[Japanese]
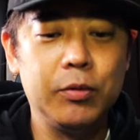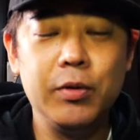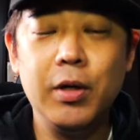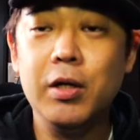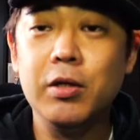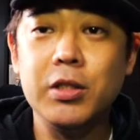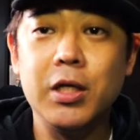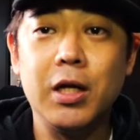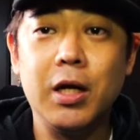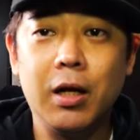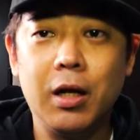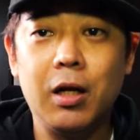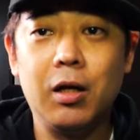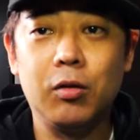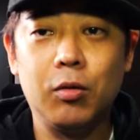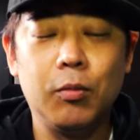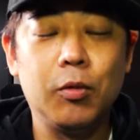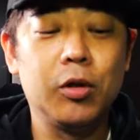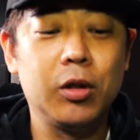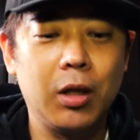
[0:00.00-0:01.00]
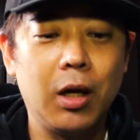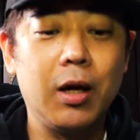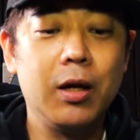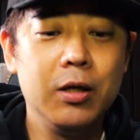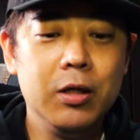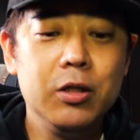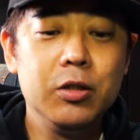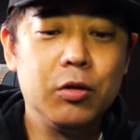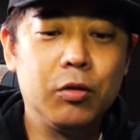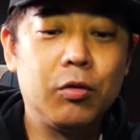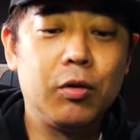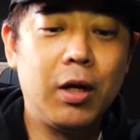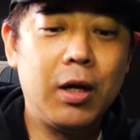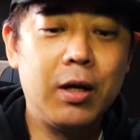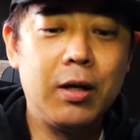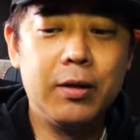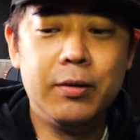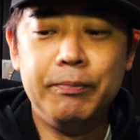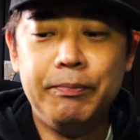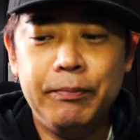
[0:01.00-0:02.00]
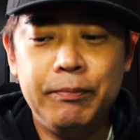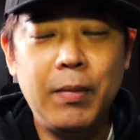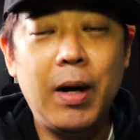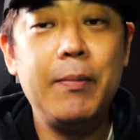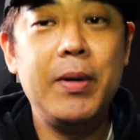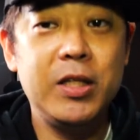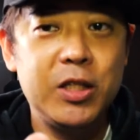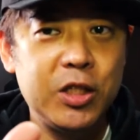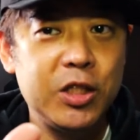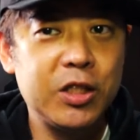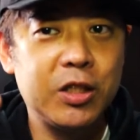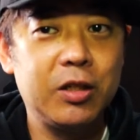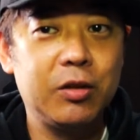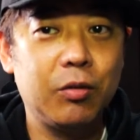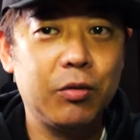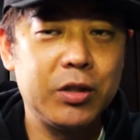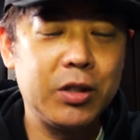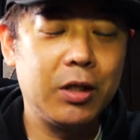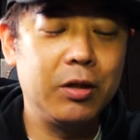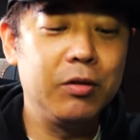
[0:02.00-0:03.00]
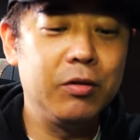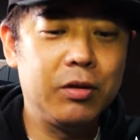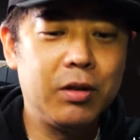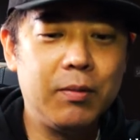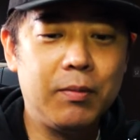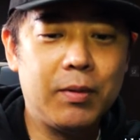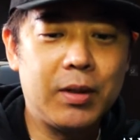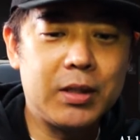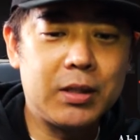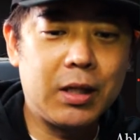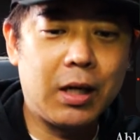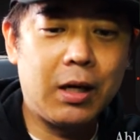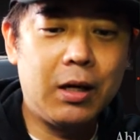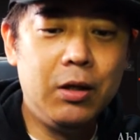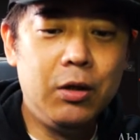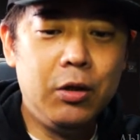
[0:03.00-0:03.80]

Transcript: 増えるんじゃないかなと思ってちょっとね豆知識として言ってみました。